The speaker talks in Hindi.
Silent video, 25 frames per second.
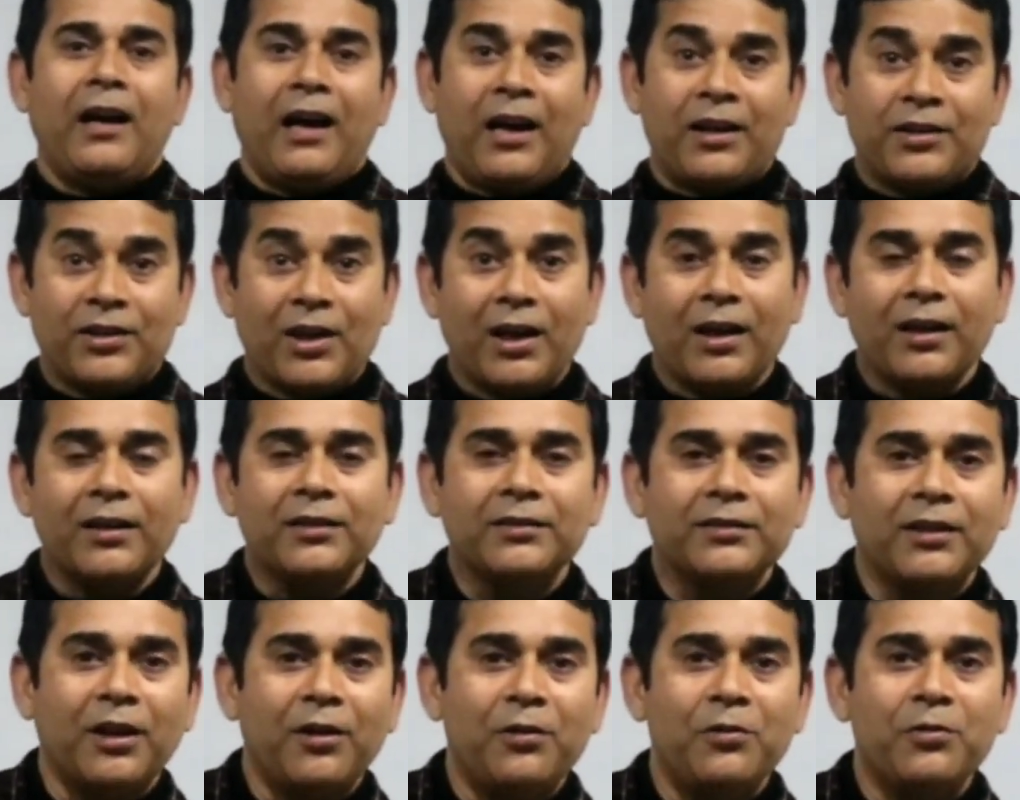आशा
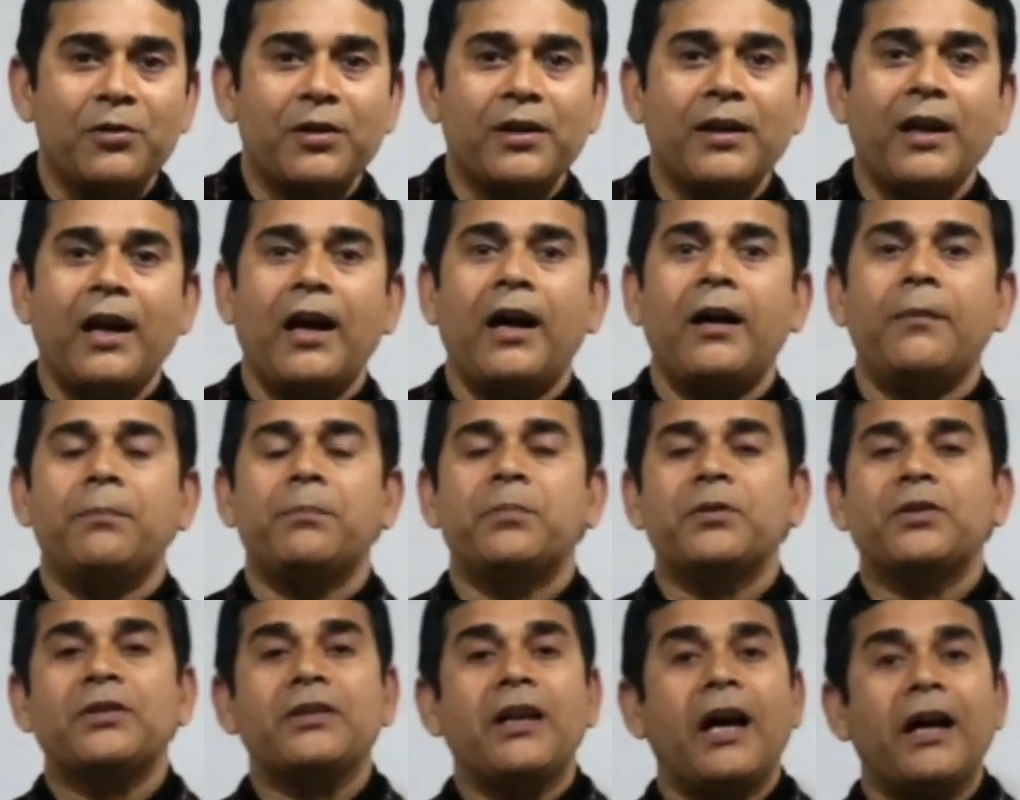करता हूं कि
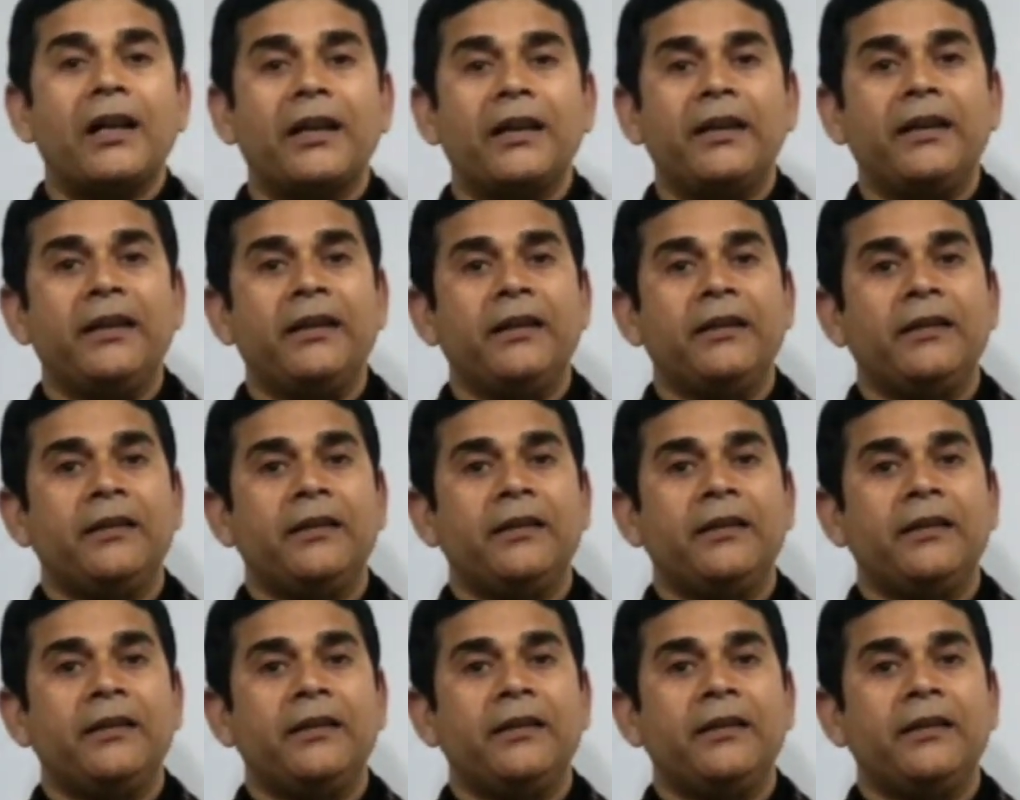आप सारे